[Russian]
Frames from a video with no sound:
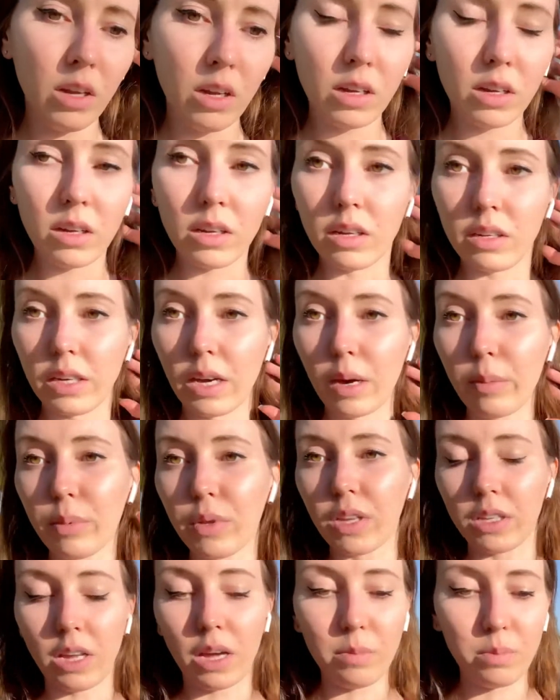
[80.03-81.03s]
Э, я
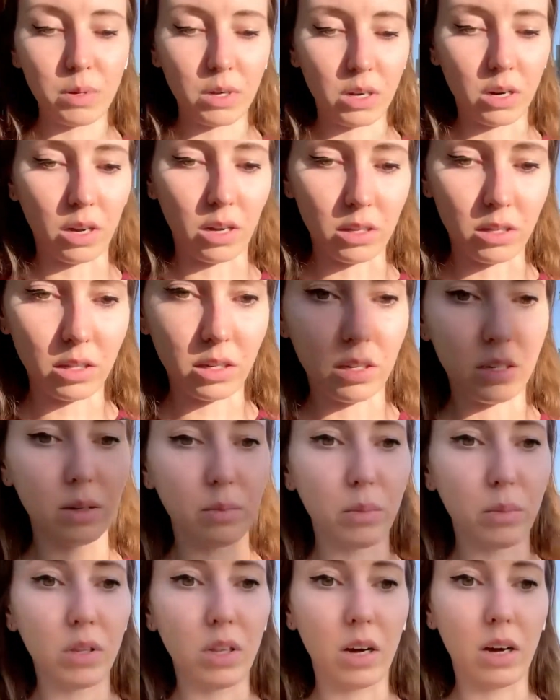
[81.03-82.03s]
была на операции, это
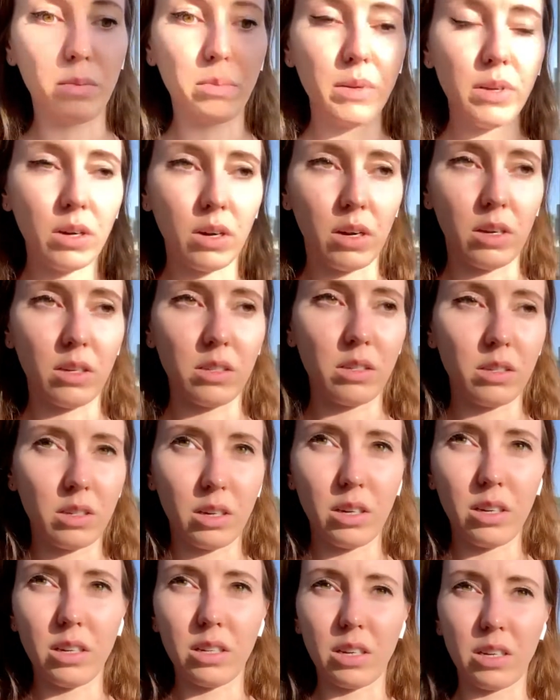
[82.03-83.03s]
была
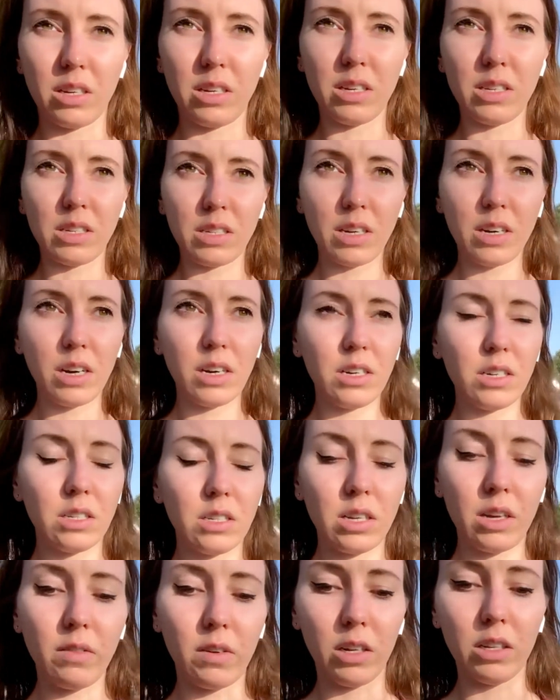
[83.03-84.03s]
операция, это не
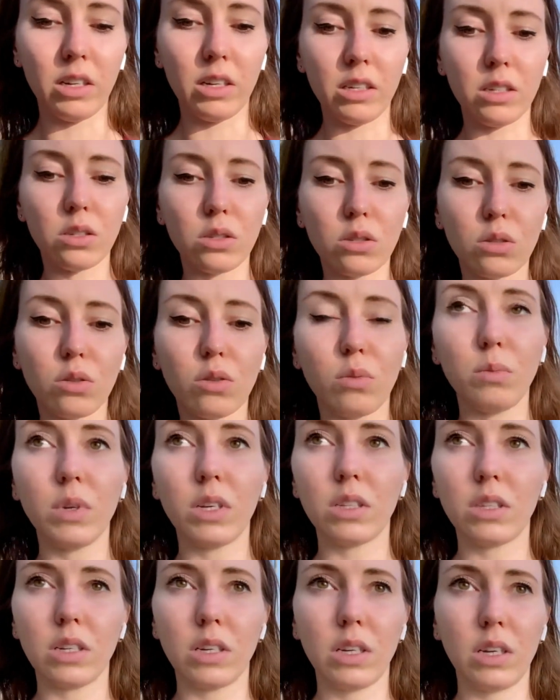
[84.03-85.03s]
стерилизовала
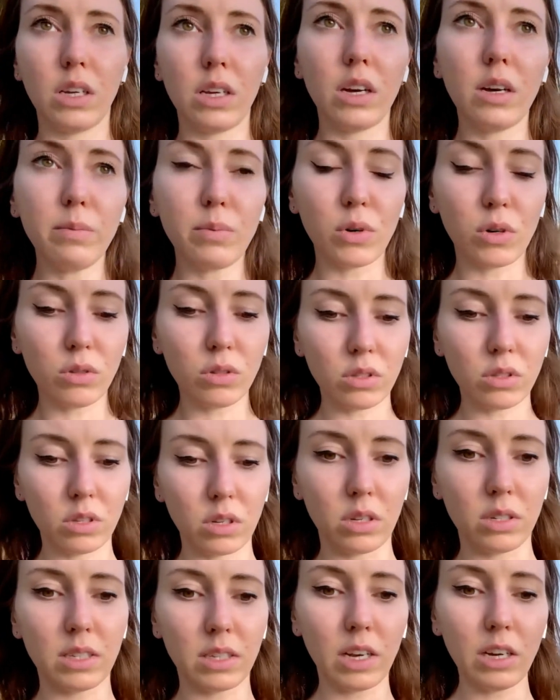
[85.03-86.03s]
инструменты. И я
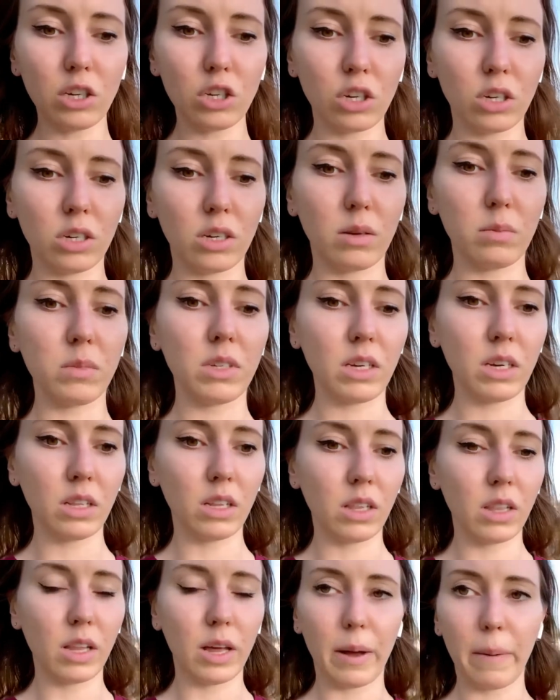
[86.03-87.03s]
просто секшеном
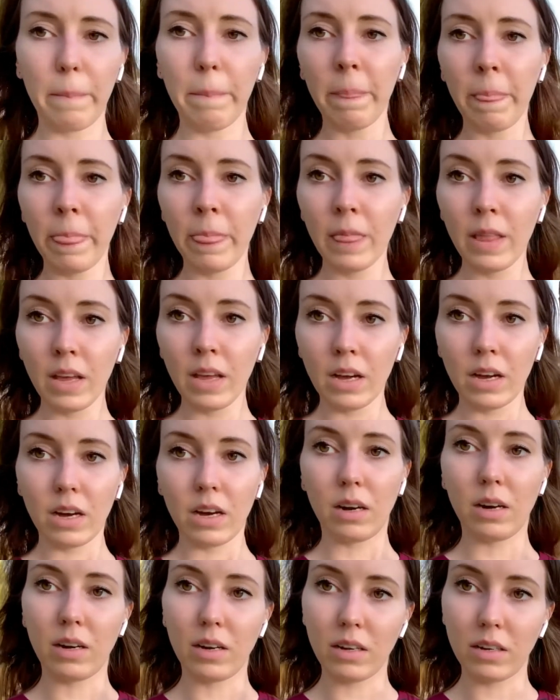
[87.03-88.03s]
делала
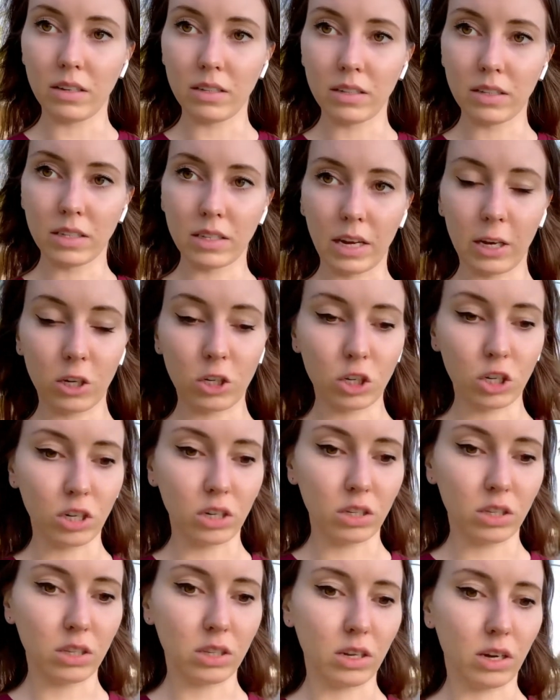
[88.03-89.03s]
а,
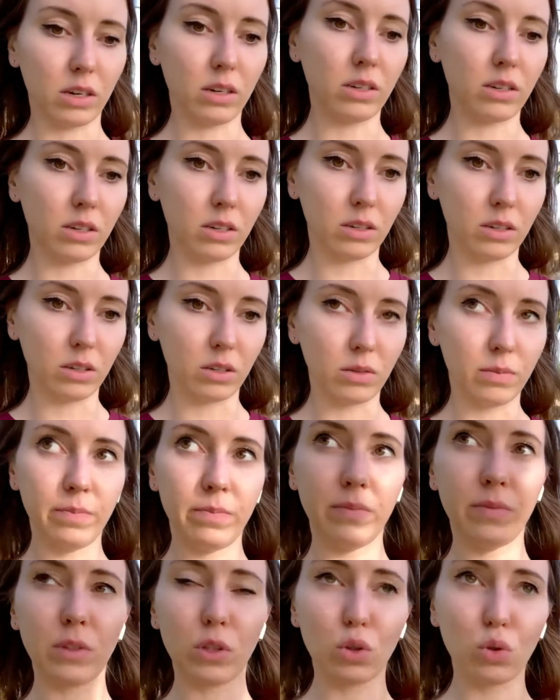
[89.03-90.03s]
секшен, э, так, э,
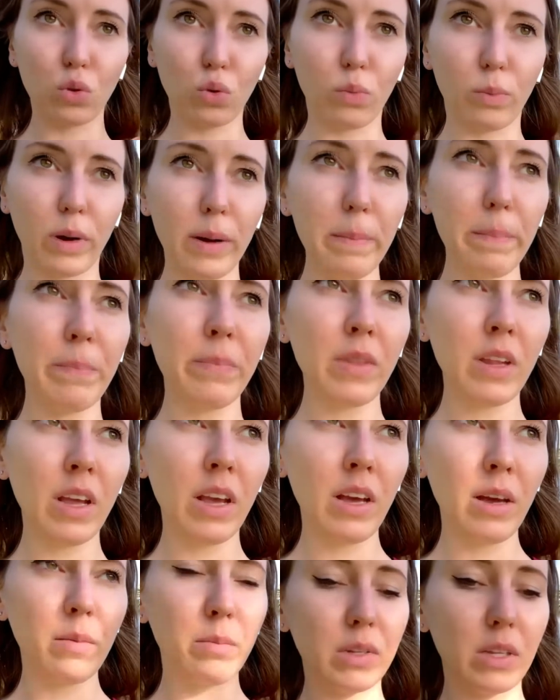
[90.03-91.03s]
зуба,
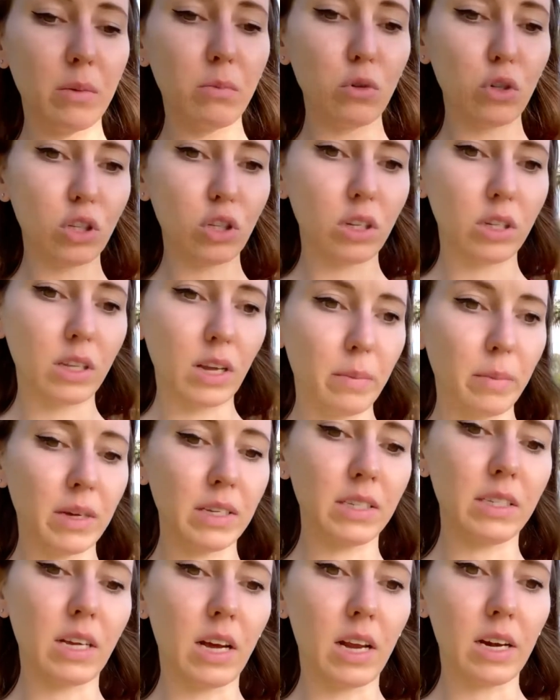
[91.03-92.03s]
потому что там
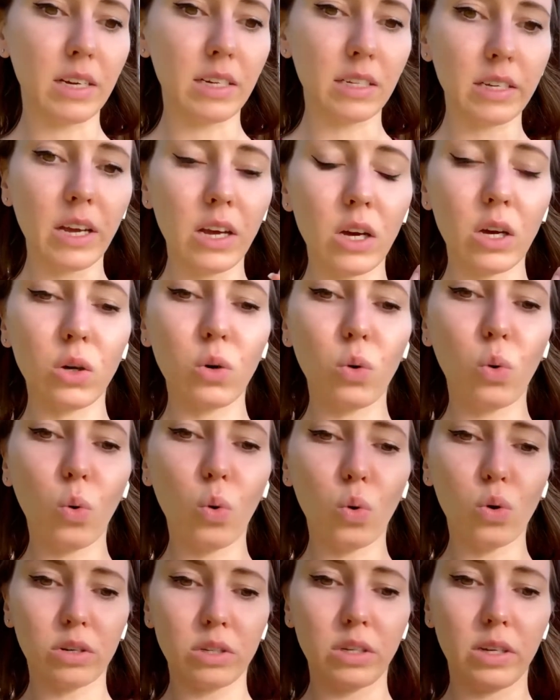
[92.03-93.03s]
остались
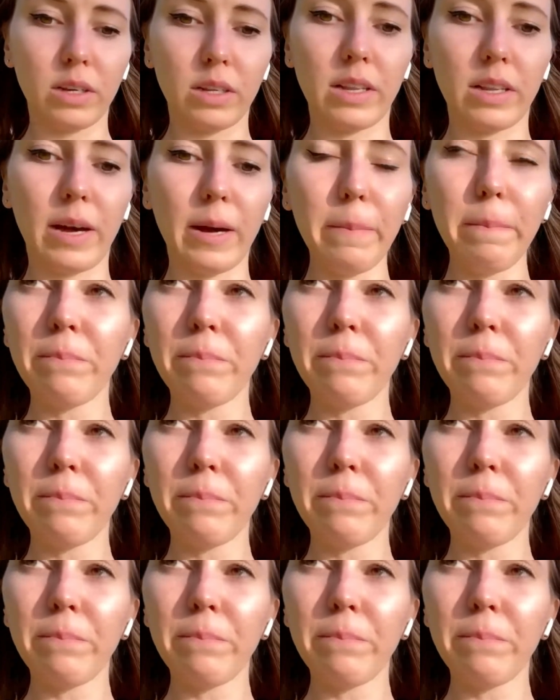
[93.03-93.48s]
корни, да,